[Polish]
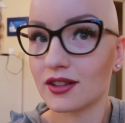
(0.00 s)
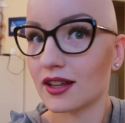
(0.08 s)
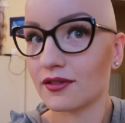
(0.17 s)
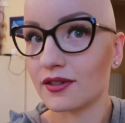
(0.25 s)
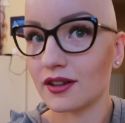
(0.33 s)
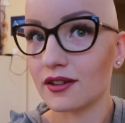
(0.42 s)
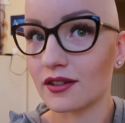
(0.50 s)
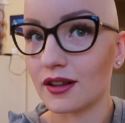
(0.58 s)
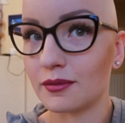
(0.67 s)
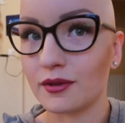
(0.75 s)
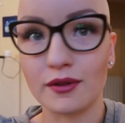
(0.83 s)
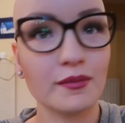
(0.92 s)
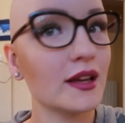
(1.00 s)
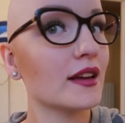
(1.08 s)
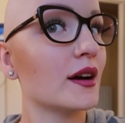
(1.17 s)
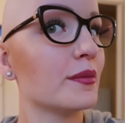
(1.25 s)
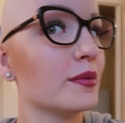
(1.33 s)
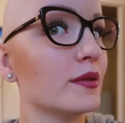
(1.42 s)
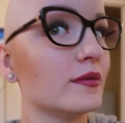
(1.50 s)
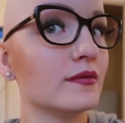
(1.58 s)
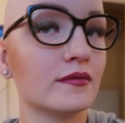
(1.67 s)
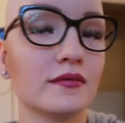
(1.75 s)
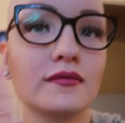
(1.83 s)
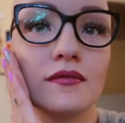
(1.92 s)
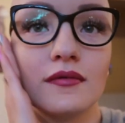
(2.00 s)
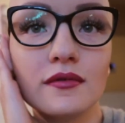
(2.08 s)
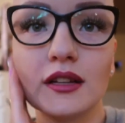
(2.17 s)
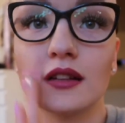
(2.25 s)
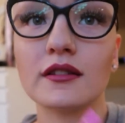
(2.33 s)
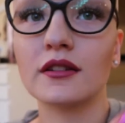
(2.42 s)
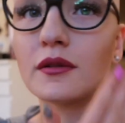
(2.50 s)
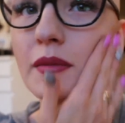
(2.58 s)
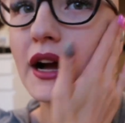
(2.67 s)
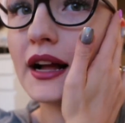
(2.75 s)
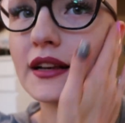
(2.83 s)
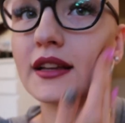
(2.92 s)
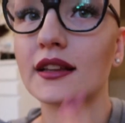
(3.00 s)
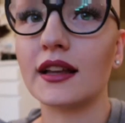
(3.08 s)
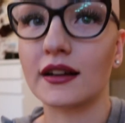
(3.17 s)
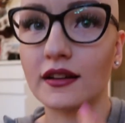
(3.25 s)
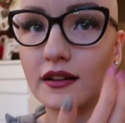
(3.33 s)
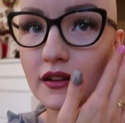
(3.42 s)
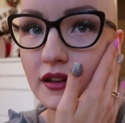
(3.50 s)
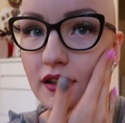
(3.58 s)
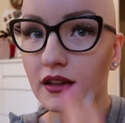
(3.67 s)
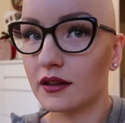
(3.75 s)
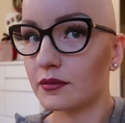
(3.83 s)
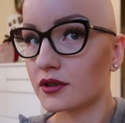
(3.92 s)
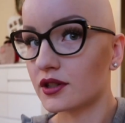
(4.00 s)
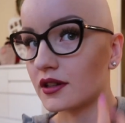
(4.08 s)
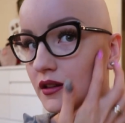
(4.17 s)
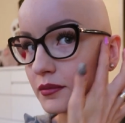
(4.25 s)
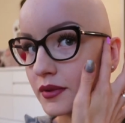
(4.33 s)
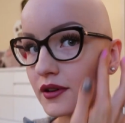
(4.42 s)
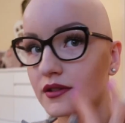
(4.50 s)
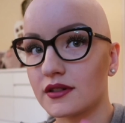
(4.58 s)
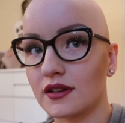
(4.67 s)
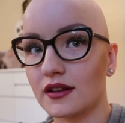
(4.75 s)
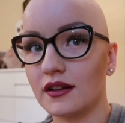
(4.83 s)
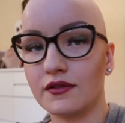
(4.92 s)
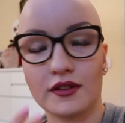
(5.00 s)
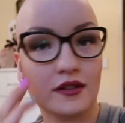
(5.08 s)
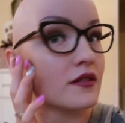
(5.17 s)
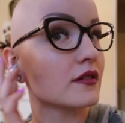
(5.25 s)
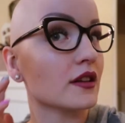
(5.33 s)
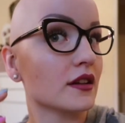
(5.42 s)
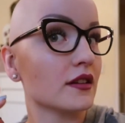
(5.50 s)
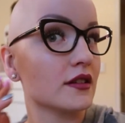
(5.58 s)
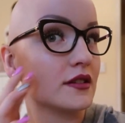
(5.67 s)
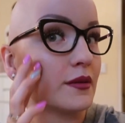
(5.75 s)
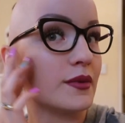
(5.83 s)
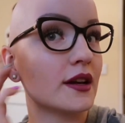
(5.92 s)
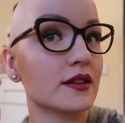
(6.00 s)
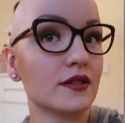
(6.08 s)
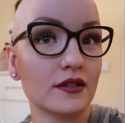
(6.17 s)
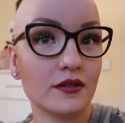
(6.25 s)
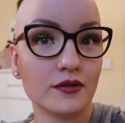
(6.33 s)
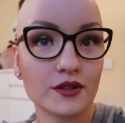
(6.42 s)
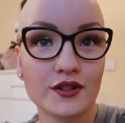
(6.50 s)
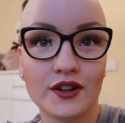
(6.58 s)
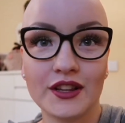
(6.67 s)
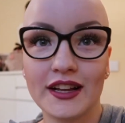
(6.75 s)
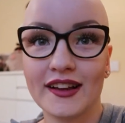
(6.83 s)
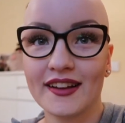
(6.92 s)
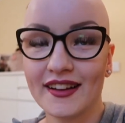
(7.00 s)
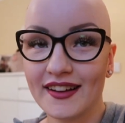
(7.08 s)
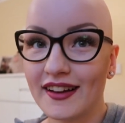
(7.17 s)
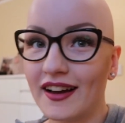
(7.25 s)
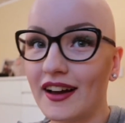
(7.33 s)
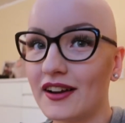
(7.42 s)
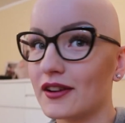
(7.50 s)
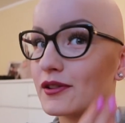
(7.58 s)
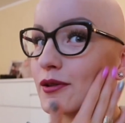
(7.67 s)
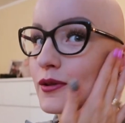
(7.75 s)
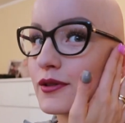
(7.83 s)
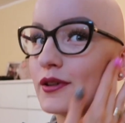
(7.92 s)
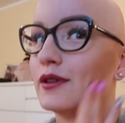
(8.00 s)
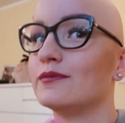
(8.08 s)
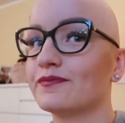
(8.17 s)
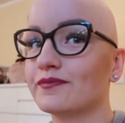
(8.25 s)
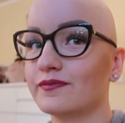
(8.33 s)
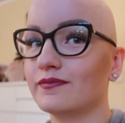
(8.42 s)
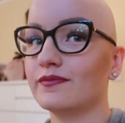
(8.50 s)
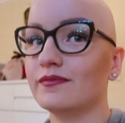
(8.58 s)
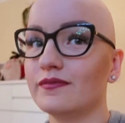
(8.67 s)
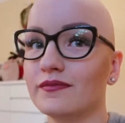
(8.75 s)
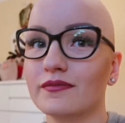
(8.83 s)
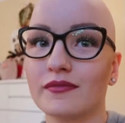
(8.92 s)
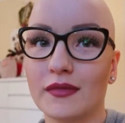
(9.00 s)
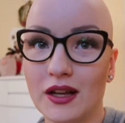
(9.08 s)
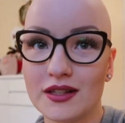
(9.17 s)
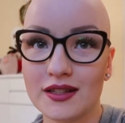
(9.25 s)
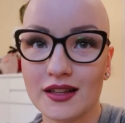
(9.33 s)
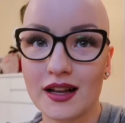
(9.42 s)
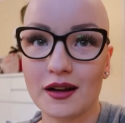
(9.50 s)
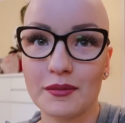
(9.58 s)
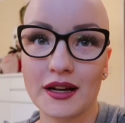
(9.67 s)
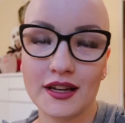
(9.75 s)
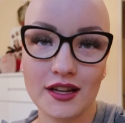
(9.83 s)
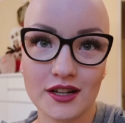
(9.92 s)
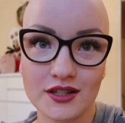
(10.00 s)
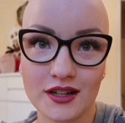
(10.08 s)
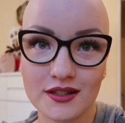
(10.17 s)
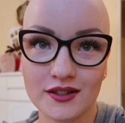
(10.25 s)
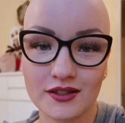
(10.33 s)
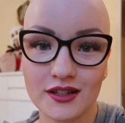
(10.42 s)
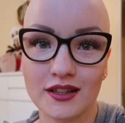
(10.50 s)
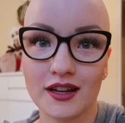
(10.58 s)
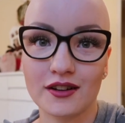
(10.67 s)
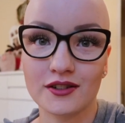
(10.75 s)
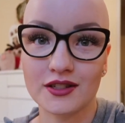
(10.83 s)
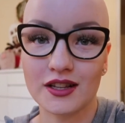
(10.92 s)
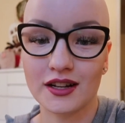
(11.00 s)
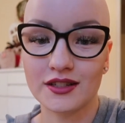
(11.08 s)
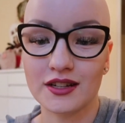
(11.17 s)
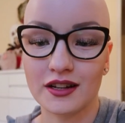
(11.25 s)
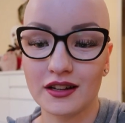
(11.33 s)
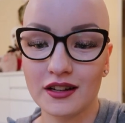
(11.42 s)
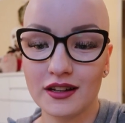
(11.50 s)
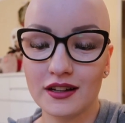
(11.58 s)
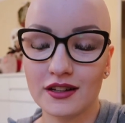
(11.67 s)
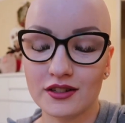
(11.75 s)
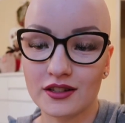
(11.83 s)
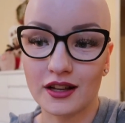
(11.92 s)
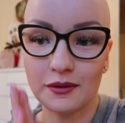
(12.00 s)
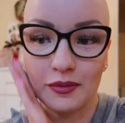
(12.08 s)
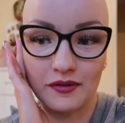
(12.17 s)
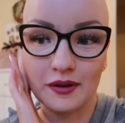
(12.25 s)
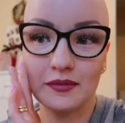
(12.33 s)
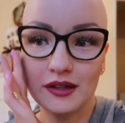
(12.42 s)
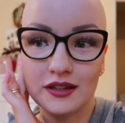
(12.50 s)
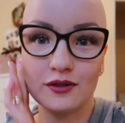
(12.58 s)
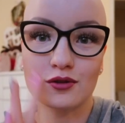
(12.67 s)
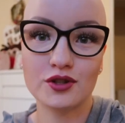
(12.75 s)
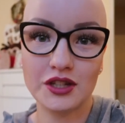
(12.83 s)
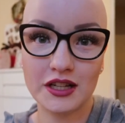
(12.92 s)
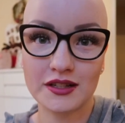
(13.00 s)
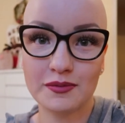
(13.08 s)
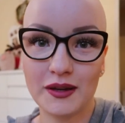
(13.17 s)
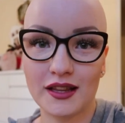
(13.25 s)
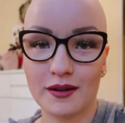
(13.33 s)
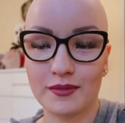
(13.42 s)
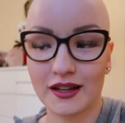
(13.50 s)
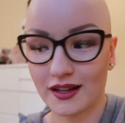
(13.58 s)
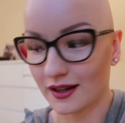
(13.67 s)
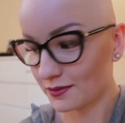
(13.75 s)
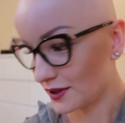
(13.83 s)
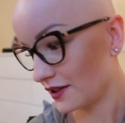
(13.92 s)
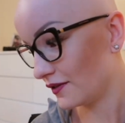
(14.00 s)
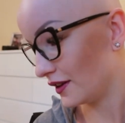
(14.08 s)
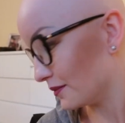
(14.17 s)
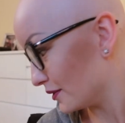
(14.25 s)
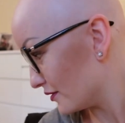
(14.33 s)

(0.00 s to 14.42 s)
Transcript: Tak wygląda mój make-up. Normalnie tak. Może ten bronzer nawet tak nie za bardzo nałożony, ale trudno. To jest i tak makijaż na co dzień, jakoś tak się, że tak powiem, już nie spinam, tak jak przed chwilą